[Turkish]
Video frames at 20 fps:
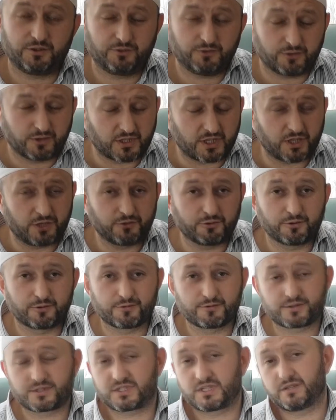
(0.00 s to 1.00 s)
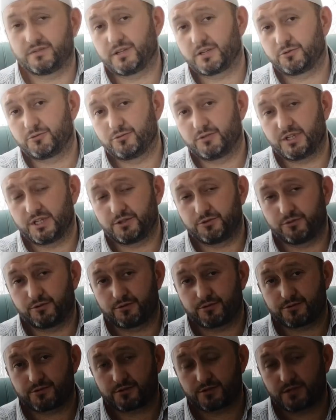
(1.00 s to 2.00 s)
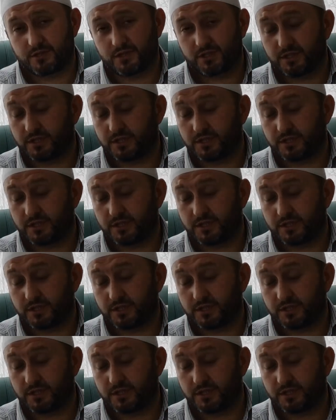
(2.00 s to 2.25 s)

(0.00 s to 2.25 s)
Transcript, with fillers: yöneliyoruz, tevekkül ediyoruz.